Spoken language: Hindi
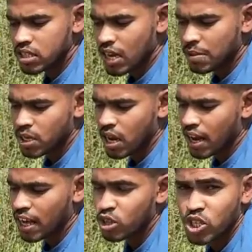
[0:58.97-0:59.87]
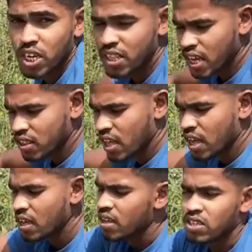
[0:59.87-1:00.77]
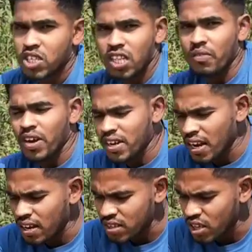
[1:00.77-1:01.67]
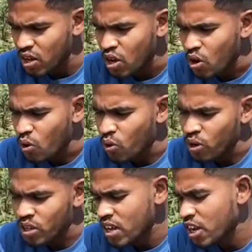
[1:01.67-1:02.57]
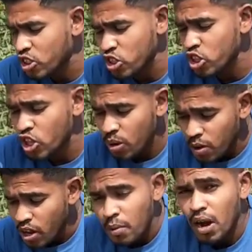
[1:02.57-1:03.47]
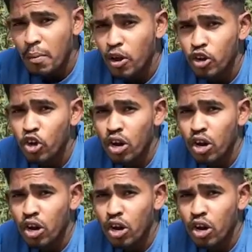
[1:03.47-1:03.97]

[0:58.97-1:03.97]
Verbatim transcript: इस टाइप से लगाना है तो चलिए देखते हैं ज़्यादा वेट नहीं करते और ये कितनी देर में ही हमारा पानी